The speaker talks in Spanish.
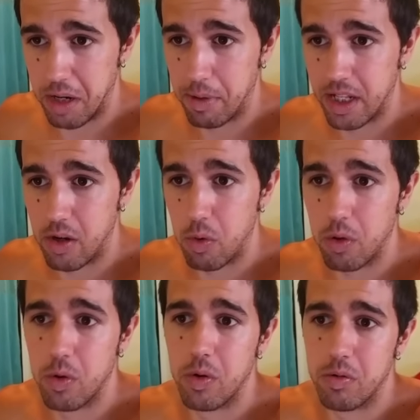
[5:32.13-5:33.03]
la verdad
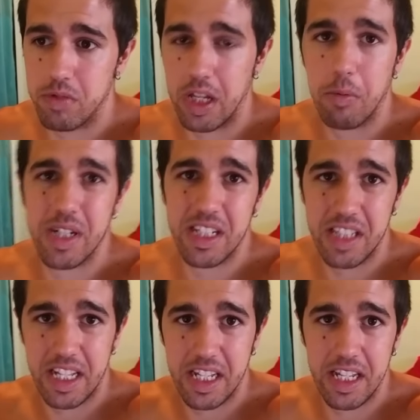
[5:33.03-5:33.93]
luego tengo
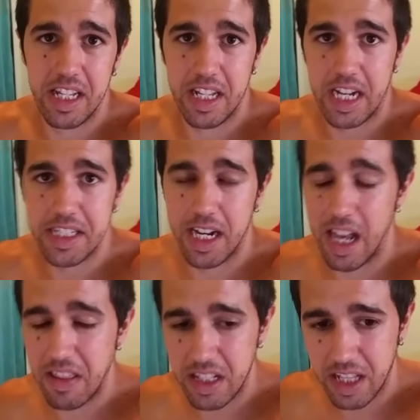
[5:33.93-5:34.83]
bastante grasa en
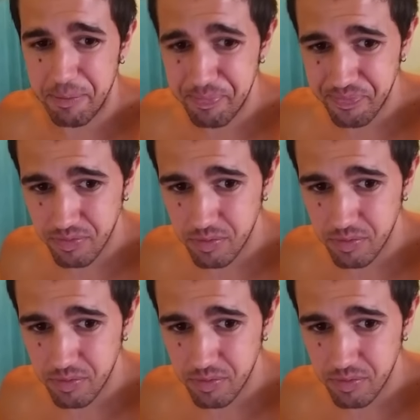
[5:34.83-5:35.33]
la dieta,